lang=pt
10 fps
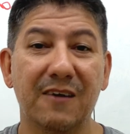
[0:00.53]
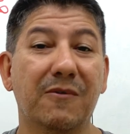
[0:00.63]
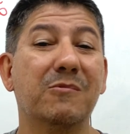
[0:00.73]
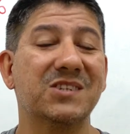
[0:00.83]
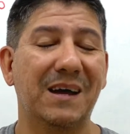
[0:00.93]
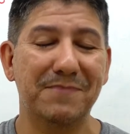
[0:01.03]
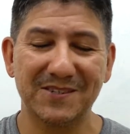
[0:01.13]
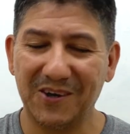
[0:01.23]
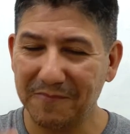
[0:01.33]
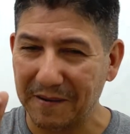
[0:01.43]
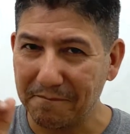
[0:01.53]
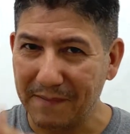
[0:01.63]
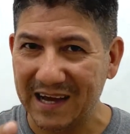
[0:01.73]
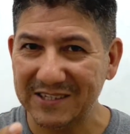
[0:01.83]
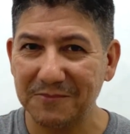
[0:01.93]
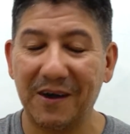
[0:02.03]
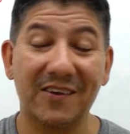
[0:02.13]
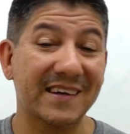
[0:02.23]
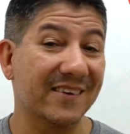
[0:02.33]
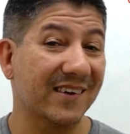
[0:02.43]
Vamos lá, pessoal, para mais uma
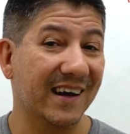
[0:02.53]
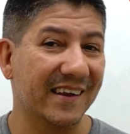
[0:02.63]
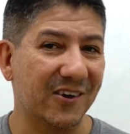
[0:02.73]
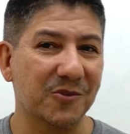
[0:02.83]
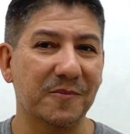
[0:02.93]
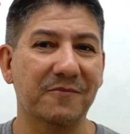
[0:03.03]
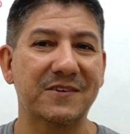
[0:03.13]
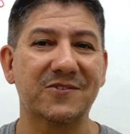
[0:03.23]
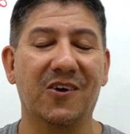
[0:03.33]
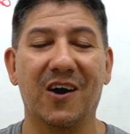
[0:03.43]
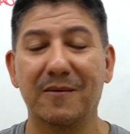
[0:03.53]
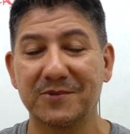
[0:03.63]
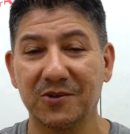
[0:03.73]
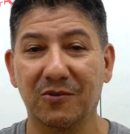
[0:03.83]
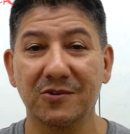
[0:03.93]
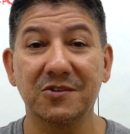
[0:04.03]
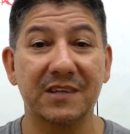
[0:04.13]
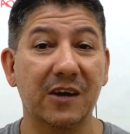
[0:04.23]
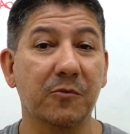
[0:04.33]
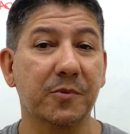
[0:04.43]
aula aqui no canal do Professor Robson. Hoje eu
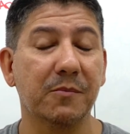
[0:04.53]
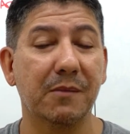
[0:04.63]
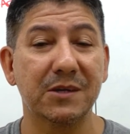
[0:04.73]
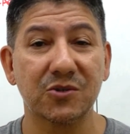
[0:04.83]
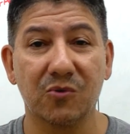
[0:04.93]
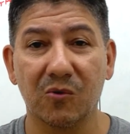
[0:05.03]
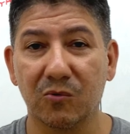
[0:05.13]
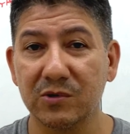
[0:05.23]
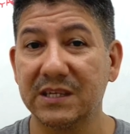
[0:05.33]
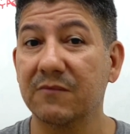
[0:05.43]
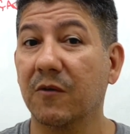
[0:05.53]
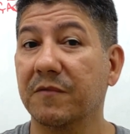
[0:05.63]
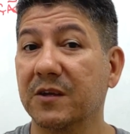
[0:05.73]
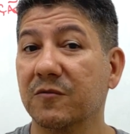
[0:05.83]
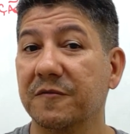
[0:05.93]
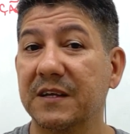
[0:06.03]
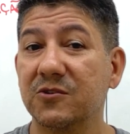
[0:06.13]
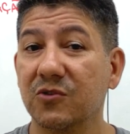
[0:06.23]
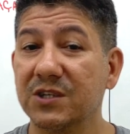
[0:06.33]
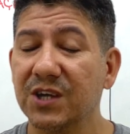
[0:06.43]
trago um problema de concurso envolvendo
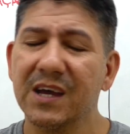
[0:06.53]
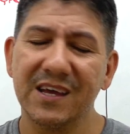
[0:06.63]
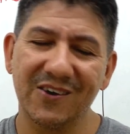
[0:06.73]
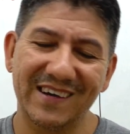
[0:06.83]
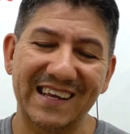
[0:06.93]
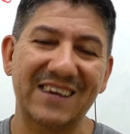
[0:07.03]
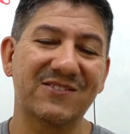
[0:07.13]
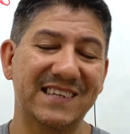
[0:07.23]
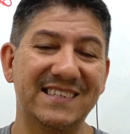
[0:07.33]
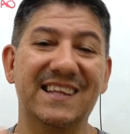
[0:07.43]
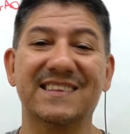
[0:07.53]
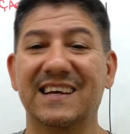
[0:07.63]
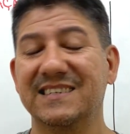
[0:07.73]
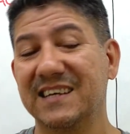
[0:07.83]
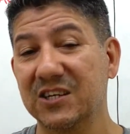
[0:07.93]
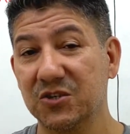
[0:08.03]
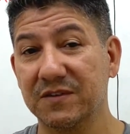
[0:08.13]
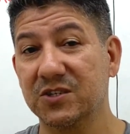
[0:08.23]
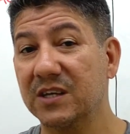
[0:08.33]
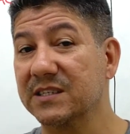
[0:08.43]
frações. Eu queria que vocês tentassem
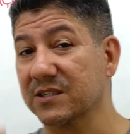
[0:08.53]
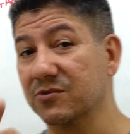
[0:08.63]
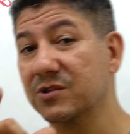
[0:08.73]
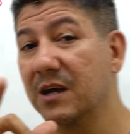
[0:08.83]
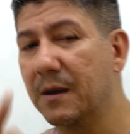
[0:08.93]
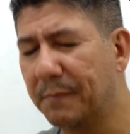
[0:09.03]
resolver sozinhos.